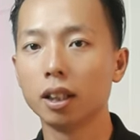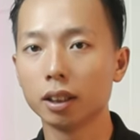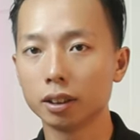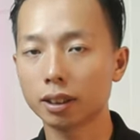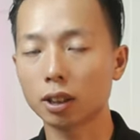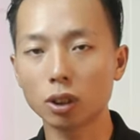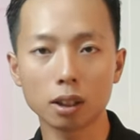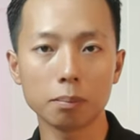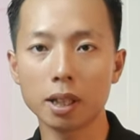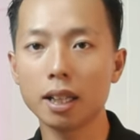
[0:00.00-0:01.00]
hình sản
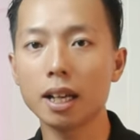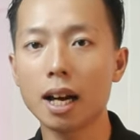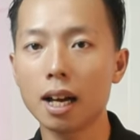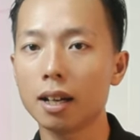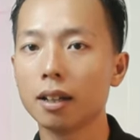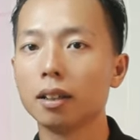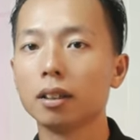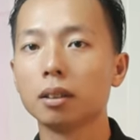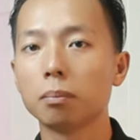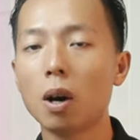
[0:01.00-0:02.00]
xuất media,
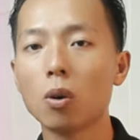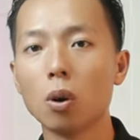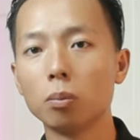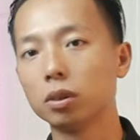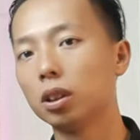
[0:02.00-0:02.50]
bao gồm